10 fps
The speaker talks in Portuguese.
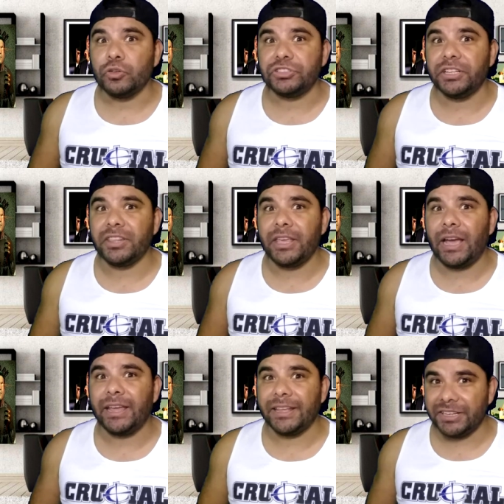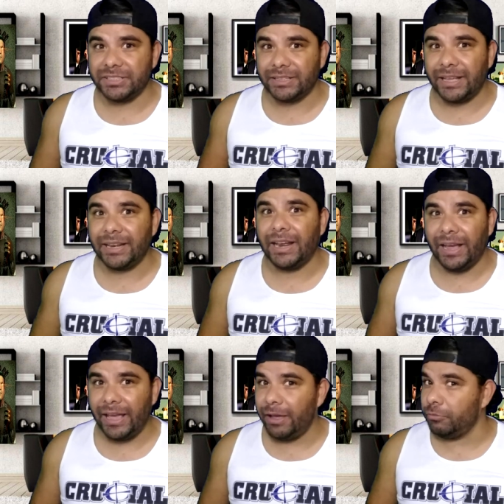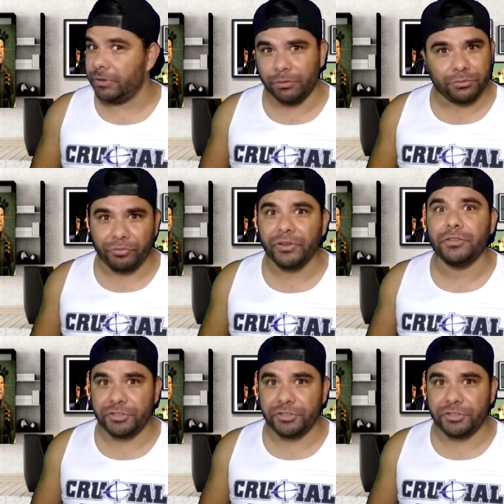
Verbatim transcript: O jeito que é a igreja dela é, eu não duvido